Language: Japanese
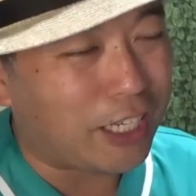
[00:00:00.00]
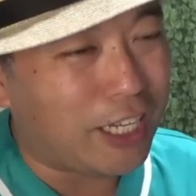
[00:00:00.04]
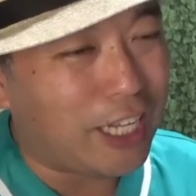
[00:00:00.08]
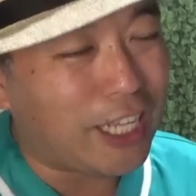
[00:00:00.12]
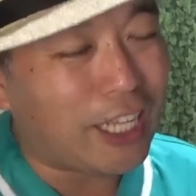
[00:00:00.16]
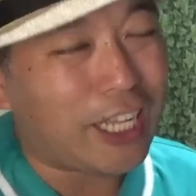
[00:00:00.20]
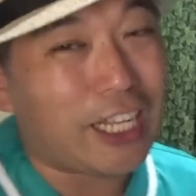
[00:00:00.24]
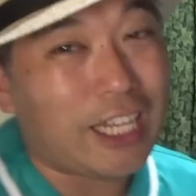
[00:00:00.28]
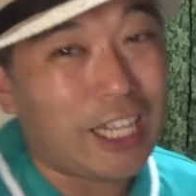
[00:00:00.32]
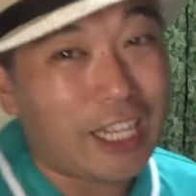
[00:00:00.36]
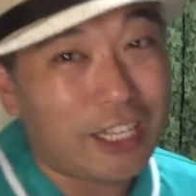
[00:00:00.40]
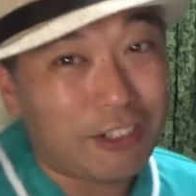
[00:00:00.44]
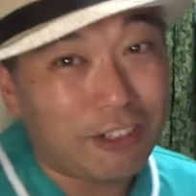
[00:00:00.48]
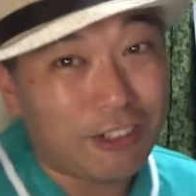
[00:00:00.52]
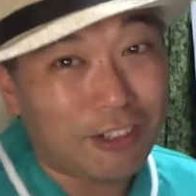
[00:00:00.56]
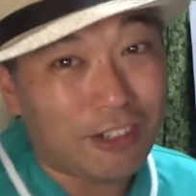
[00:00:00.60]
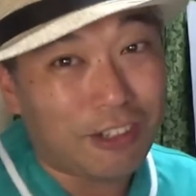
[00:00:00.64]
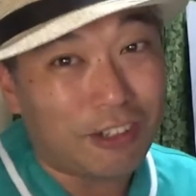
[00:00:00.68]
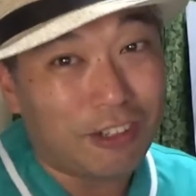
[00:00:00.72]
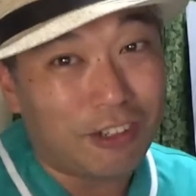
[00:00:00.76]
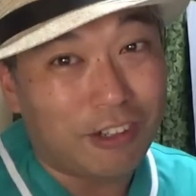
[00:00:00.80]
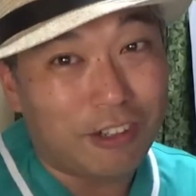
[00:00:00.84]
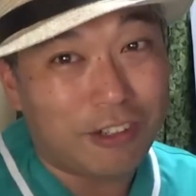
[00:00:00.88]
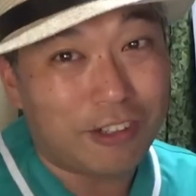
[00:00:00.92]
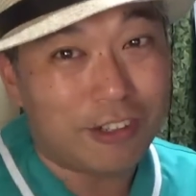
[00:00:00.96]
なんかね、ちょっ
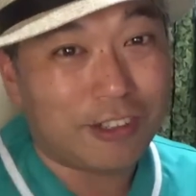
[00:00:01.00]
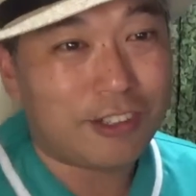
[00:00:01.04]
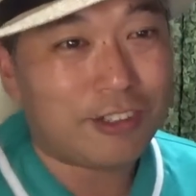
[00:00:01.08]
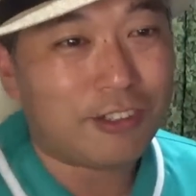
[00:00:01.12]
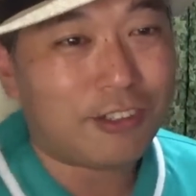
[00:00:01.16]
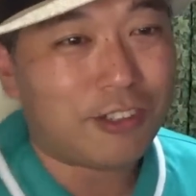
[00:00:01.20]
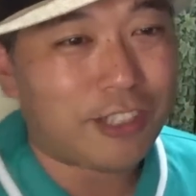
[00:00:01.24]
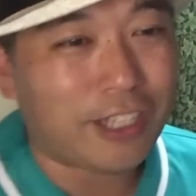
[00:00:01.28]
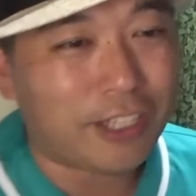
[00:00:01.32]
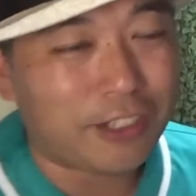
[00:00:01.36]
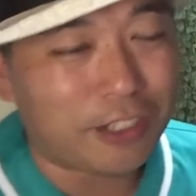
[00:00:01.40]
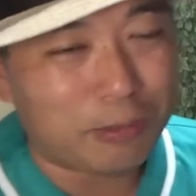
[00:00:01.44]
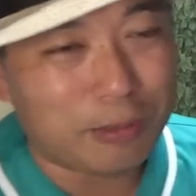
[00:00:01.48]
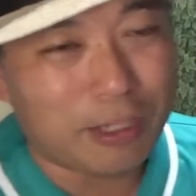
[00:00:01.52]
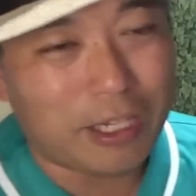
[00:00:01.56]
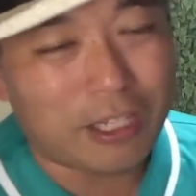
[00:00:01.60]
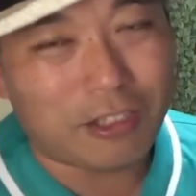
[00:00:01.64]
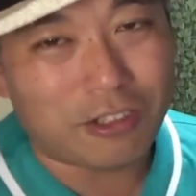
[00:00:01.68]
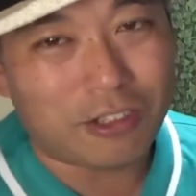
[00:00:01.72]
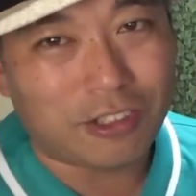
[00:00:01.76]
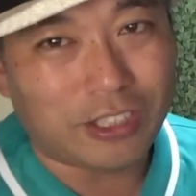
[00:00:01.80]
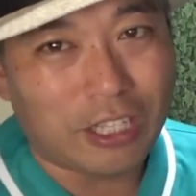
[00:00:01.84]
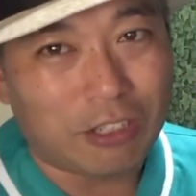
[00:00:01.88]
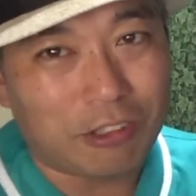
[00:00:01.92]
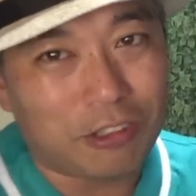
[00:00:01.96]
と、そうたくまな
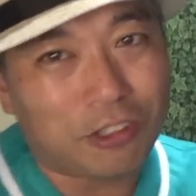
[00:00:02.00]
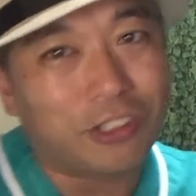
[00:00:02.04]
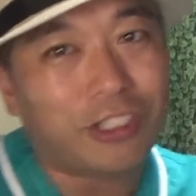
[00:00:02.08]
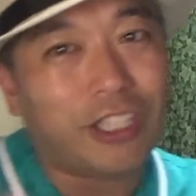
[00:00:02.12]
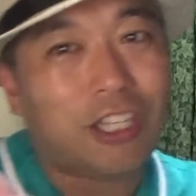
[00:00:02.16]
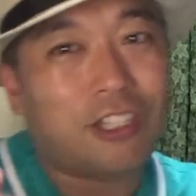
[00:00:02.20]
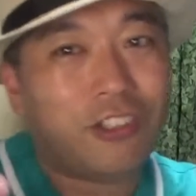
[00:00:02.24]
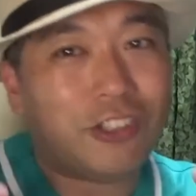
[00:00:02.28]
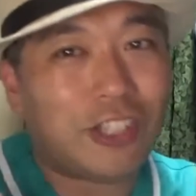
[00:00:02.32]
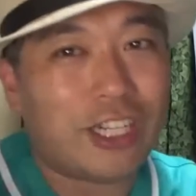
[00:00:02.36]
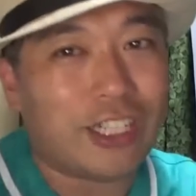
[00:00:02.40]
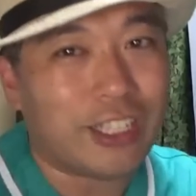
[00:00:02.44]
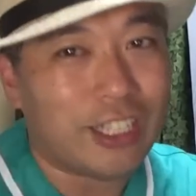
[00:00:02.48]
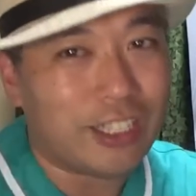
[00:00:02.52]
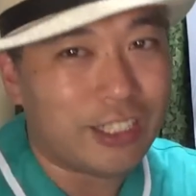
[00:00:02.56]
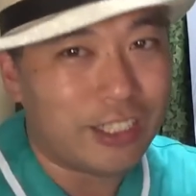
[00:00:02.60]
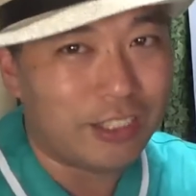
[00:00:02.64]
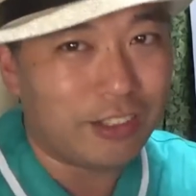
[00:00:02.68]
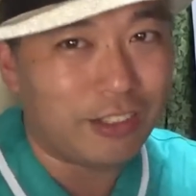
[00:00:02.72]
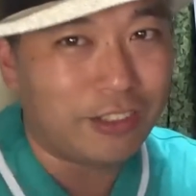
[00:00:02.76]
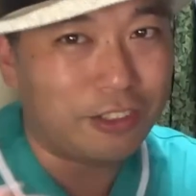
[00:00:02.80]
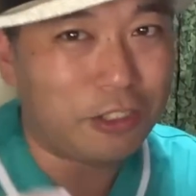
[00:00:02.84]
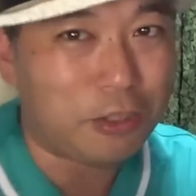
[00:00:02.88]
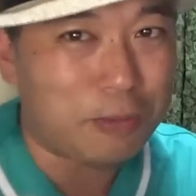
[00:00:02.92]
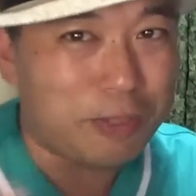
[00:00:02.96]
とくんが踊ってるとこあったんです
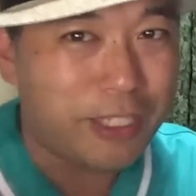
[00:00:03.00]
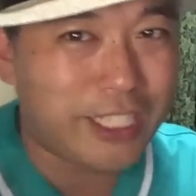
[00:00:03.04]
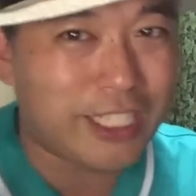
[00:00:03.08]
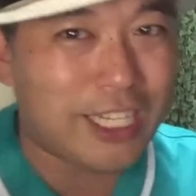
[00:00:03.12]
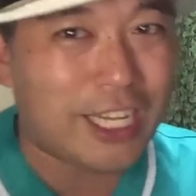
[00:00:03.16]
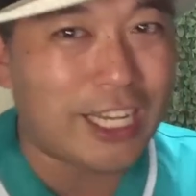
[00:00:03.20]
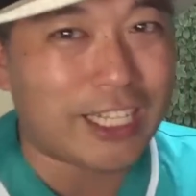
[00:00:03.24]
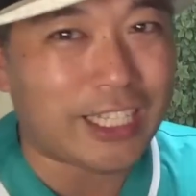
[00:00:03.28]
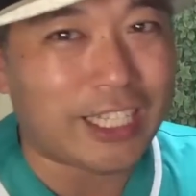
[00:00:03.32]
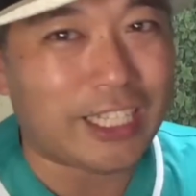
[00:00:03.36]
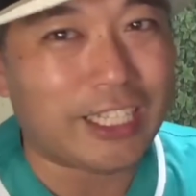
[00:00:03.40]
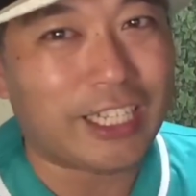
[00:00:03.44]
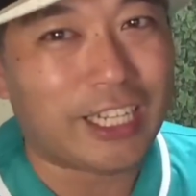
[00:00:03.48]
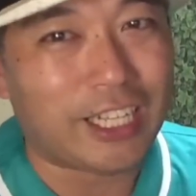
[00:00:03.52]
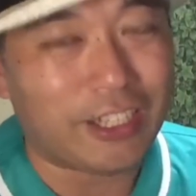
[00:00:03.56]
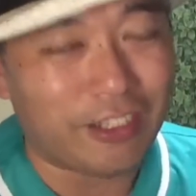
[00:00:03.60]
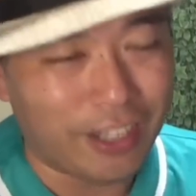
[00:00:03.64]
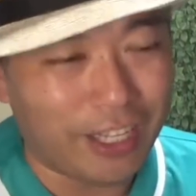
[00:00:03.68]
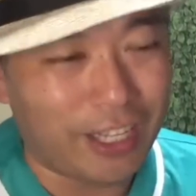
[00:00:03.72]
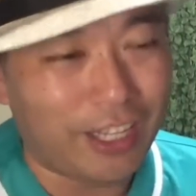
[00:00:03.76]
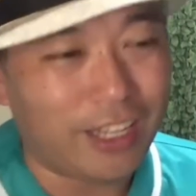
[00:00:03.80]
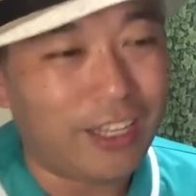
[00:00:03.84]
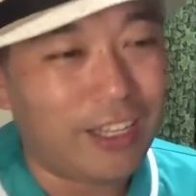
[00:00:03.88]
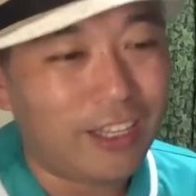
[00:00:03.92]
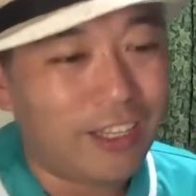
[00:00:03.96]
よ。ちょっと短かったんだけど
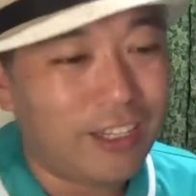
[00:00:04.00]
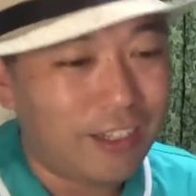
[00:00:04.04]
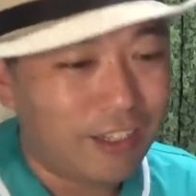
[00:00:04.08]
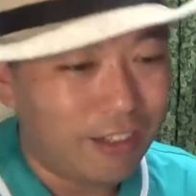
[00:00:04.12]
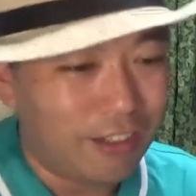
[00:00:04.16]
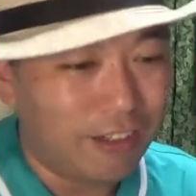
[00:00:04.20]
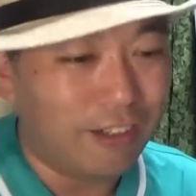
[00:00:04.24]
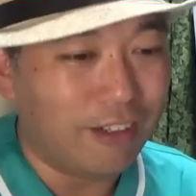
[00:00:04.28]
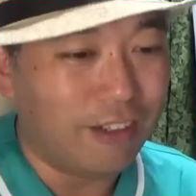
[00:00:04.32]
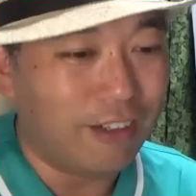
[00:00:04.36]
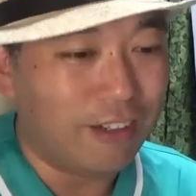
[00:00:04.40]
ね。う